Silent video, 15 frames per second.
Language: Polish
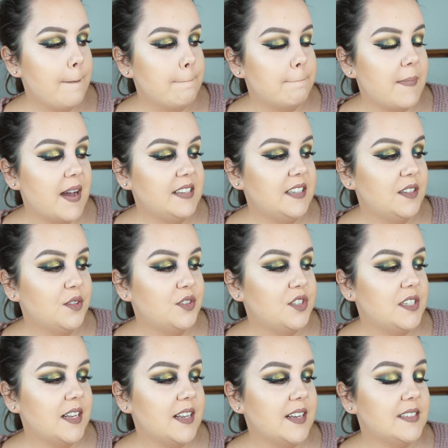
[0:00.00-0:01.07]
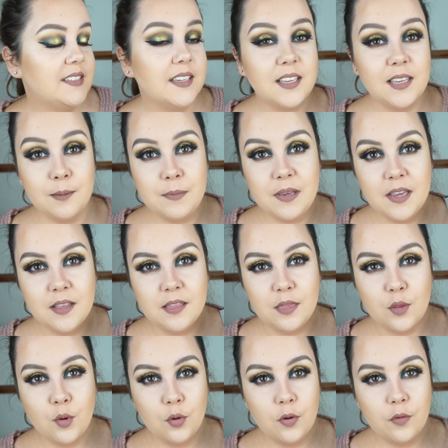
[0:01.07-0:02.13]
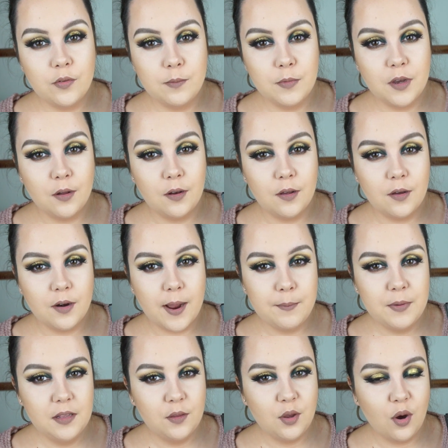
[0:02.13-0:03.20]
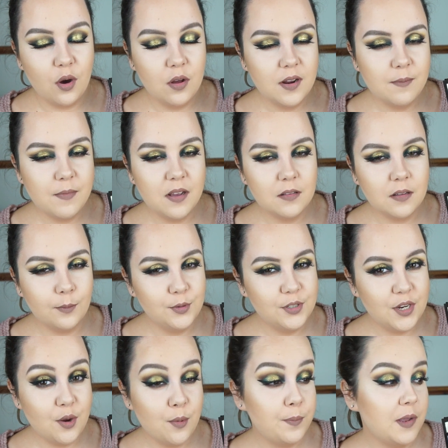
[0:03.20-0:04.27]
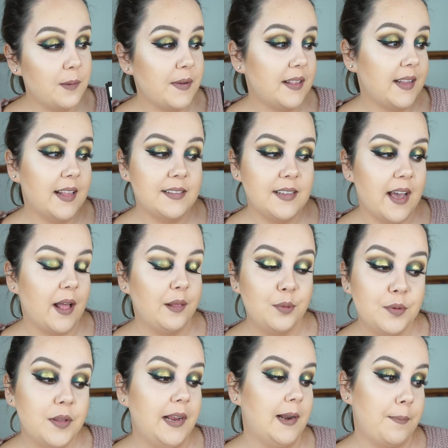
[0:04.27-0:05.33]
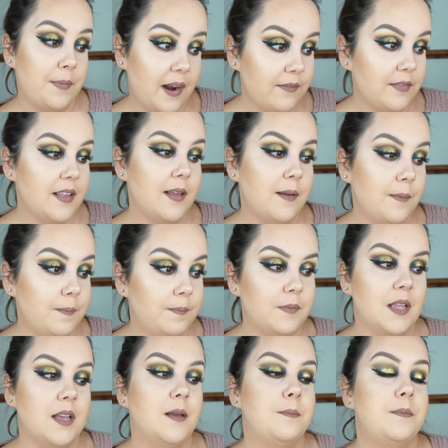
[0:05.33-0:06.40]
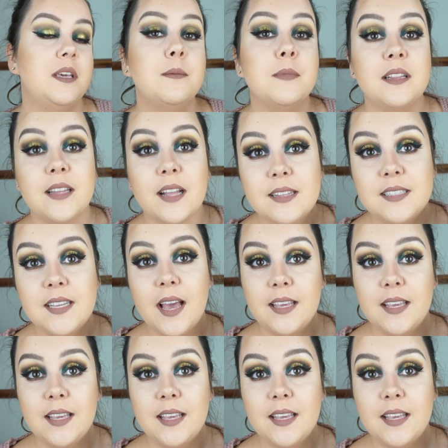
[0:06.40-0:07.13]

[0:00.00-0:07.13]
ma się do czynienia z takimi no, nowymi kolorami, to one mają taką średnią pigmentację, a tutaj naprawdę e, pigmentacja